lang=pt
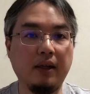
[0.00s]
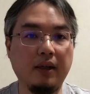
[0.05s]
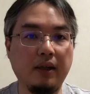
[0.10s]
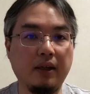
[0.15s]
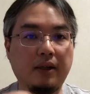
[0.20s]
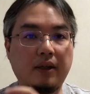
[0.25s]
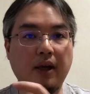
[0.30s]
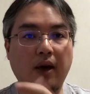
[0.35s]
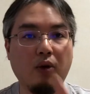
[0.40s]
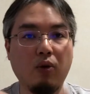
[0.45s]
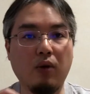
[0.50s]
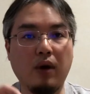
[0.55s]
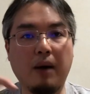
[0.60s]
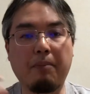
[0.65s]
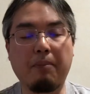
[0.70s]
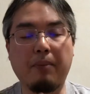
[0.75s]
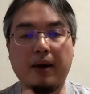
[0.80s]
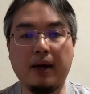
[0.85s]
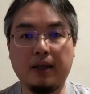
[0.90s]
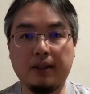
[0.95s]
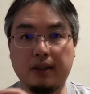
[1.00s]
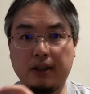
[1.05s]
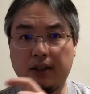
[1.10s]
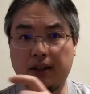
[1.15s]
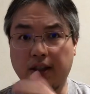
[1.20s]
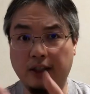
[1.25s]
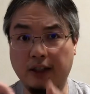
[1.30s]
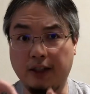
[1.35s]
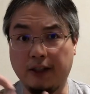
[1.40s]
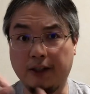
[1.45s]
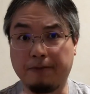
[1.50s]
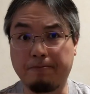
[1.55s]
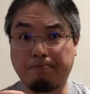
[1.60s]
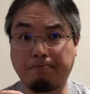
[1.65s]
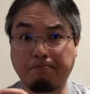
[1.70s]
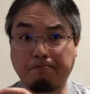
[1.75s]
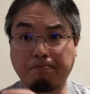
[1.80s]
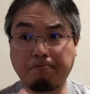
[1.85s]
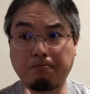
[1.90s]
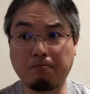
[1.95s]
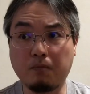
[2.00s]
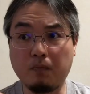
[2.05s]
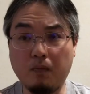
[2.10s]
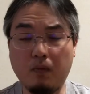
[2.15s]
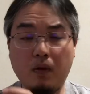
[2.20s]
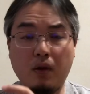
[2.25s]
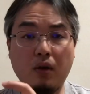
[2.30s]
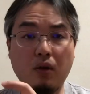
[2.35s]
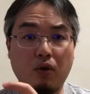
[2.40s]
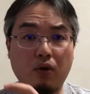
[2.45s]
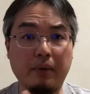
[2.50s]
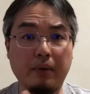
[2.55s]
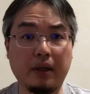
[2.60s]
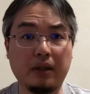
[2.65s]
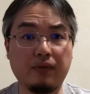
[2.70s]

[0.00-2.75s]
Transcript: Então a parte de como